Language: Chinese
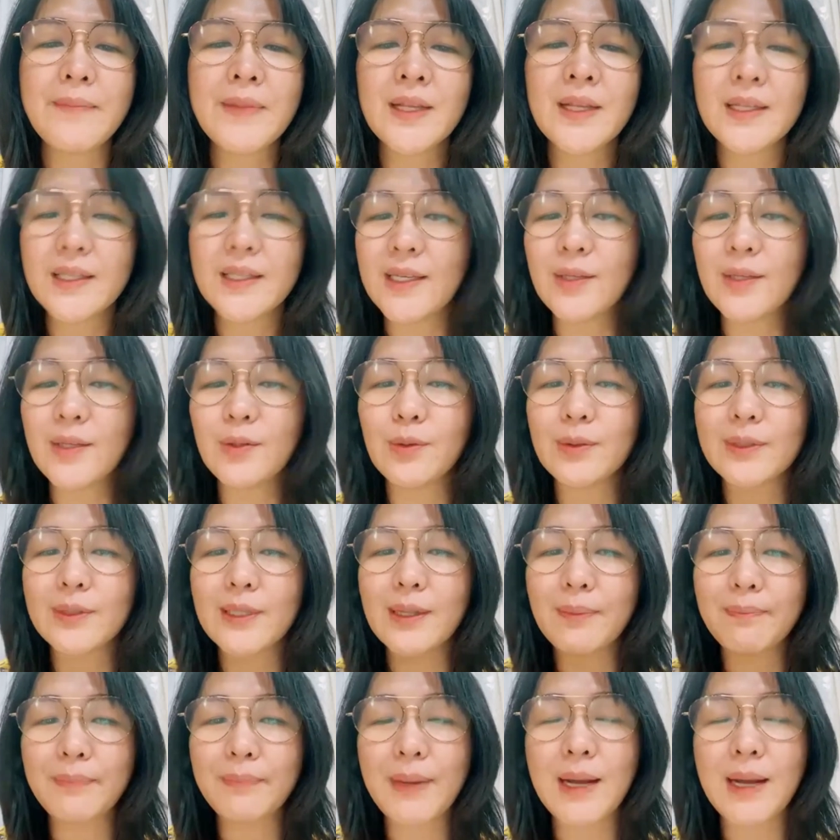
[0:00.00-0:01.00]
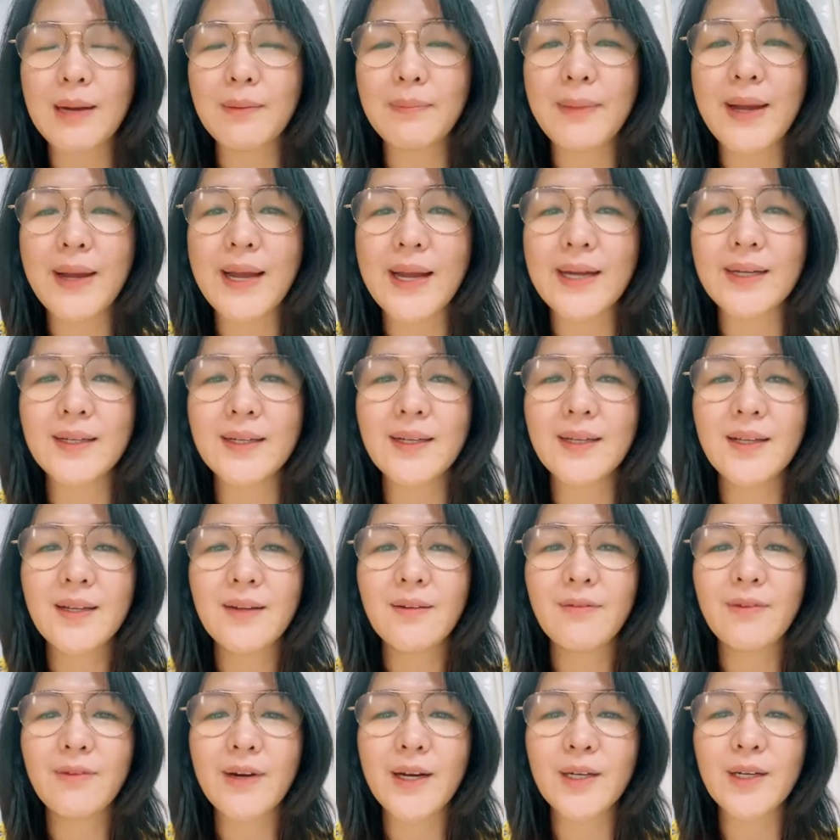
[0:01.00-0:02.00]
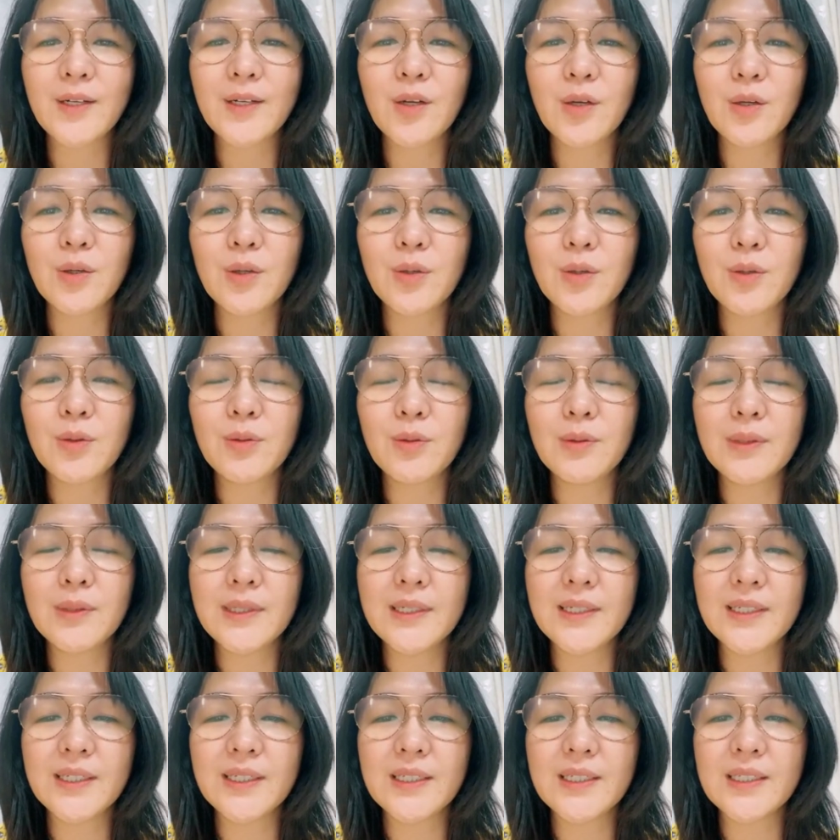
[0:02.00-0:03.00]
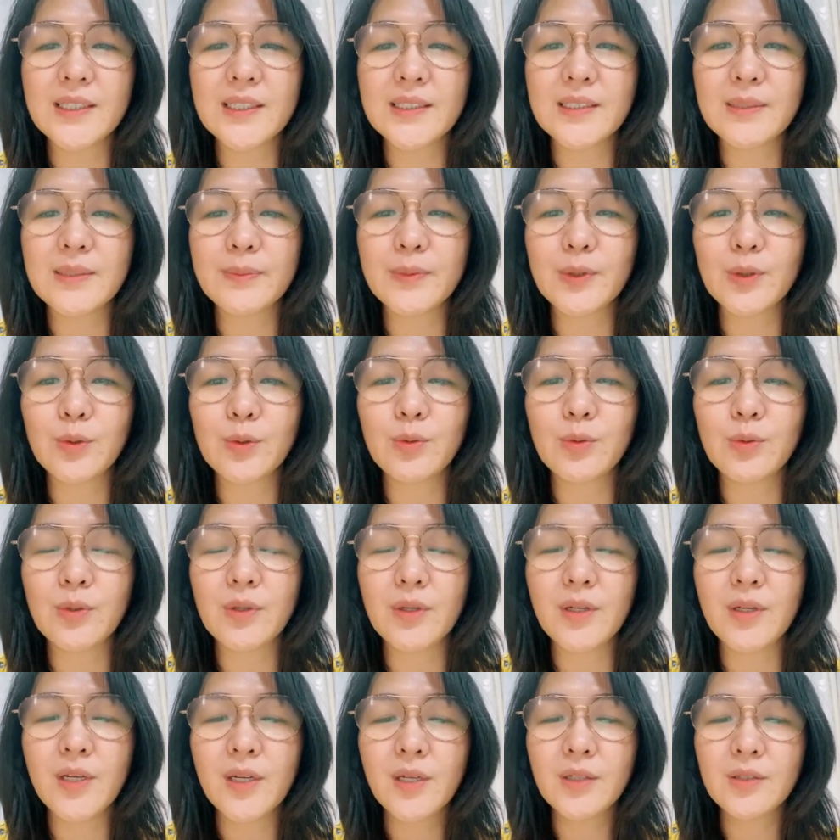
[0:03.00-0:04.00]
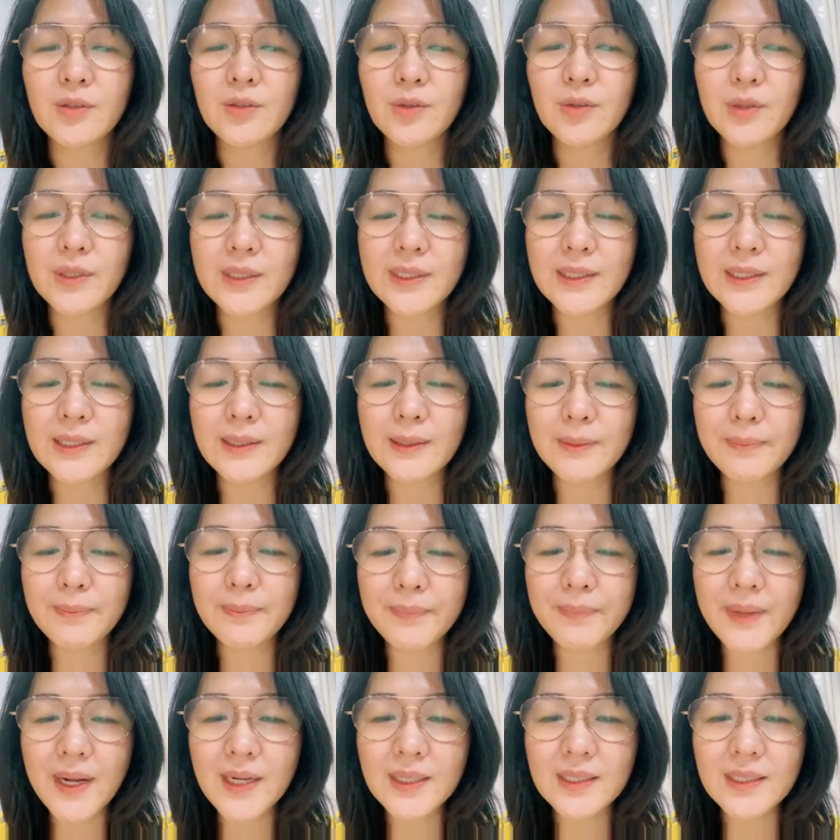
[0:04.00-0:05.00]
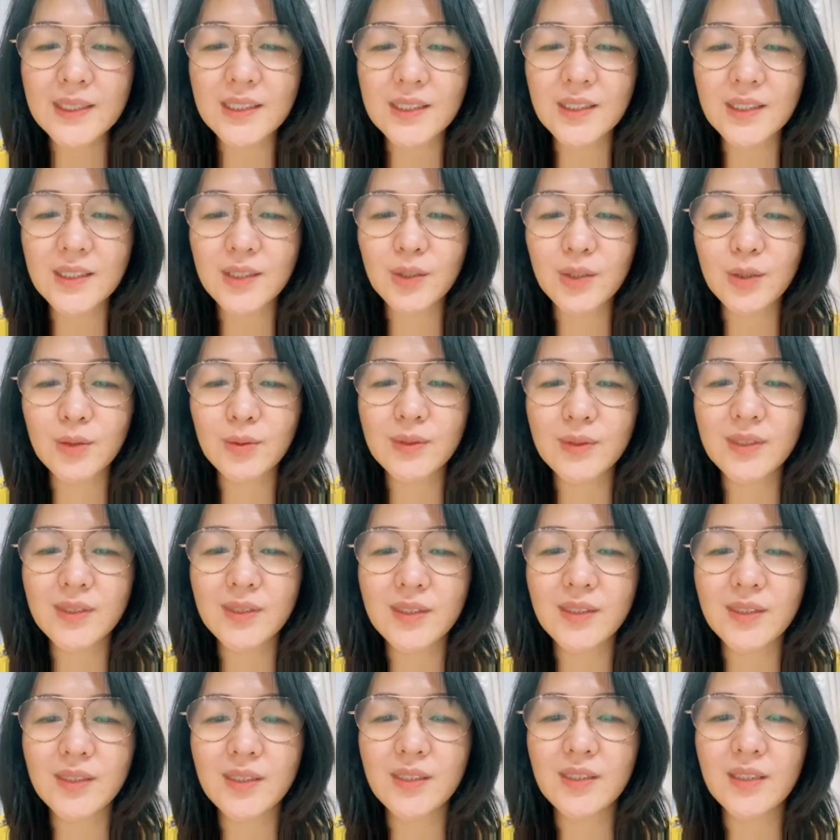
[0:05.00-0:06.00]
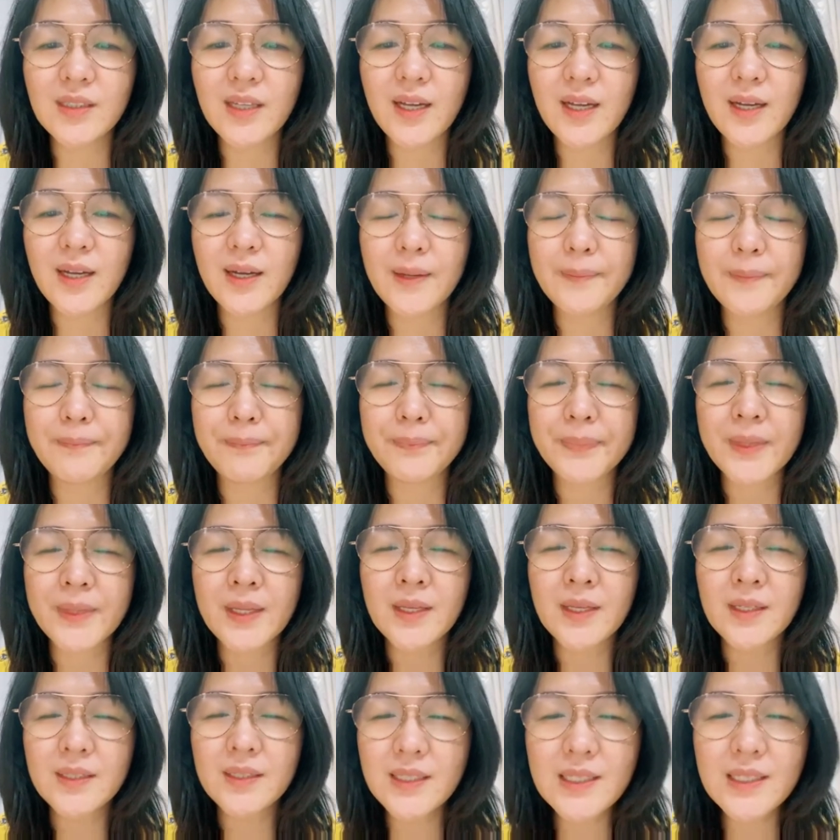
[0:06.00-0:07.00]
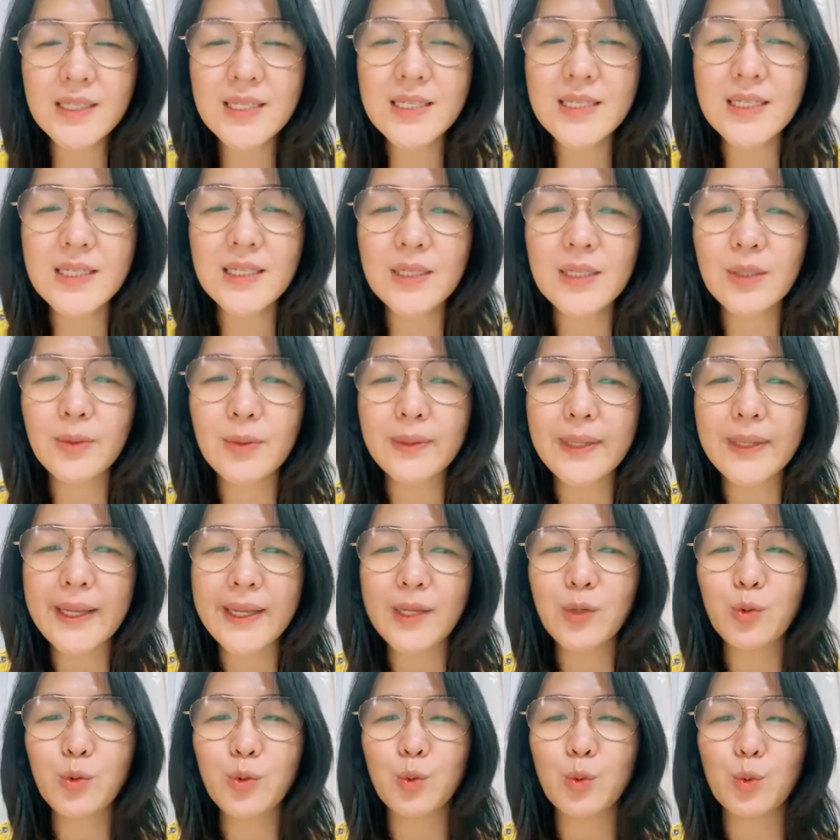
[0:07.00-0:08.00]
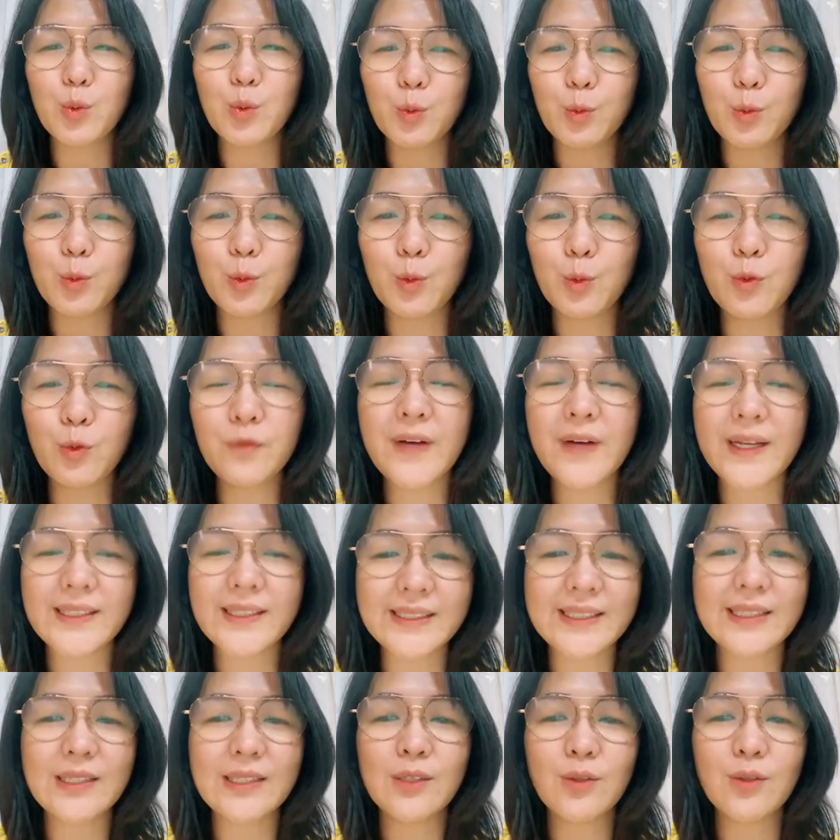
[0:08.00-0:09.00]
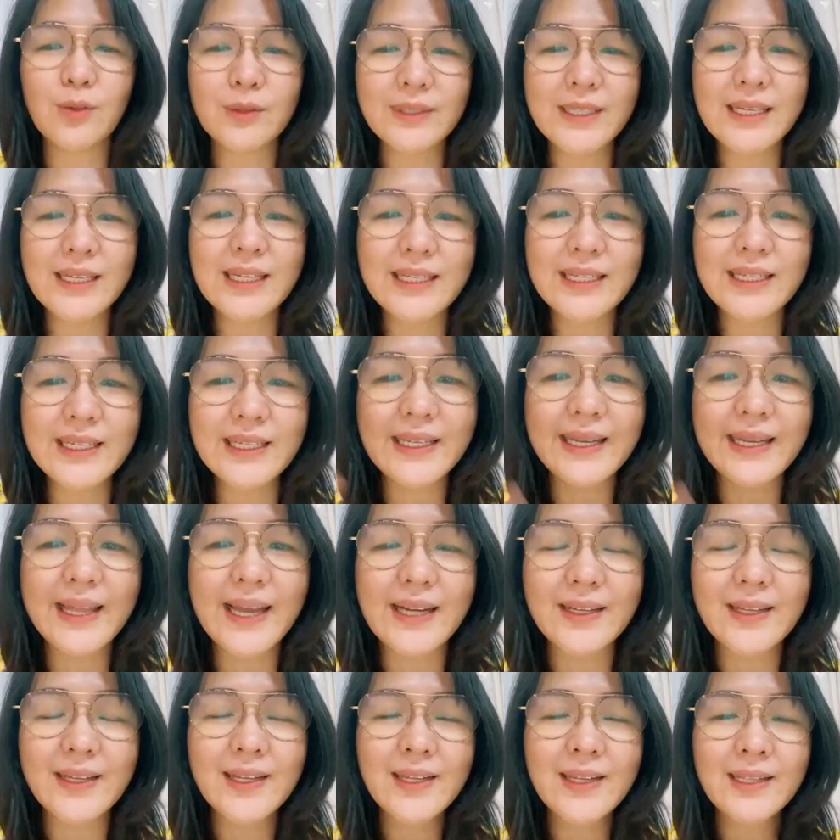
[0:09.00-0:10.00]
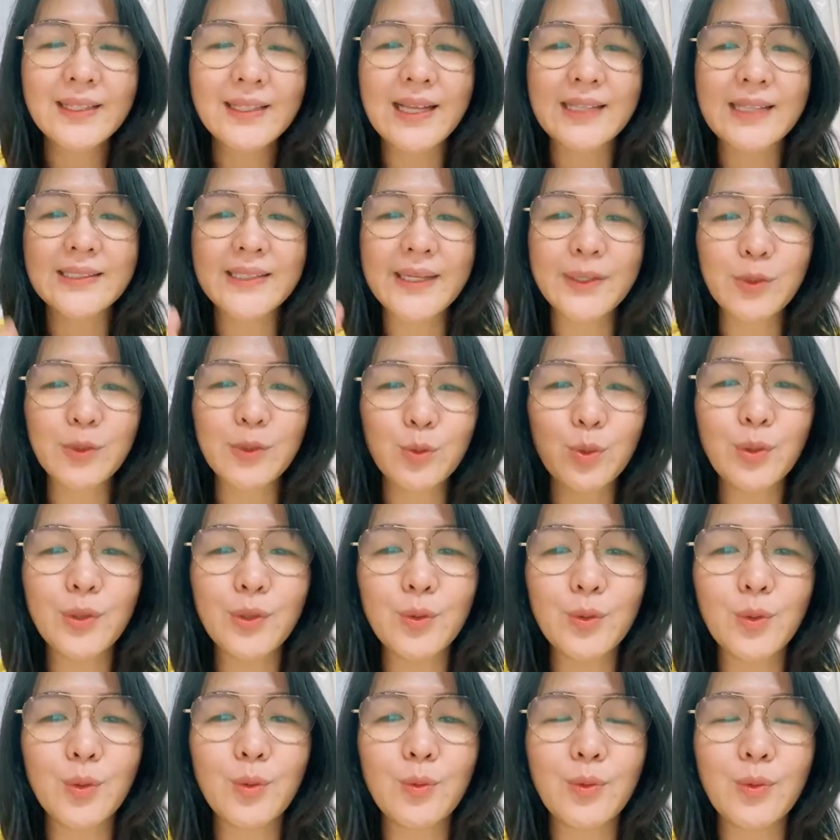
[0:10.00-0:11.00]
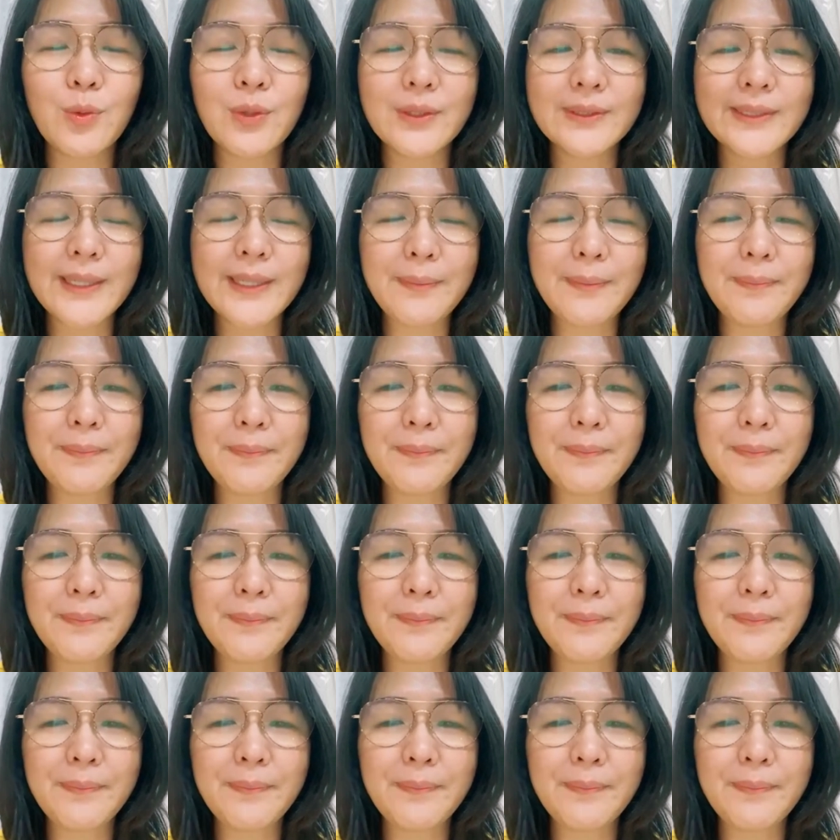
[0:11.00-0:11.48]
义工的帮忙，然后啊怎么说，最棒的就是啊，真的是有那股无法形容的力量，他在推动我，在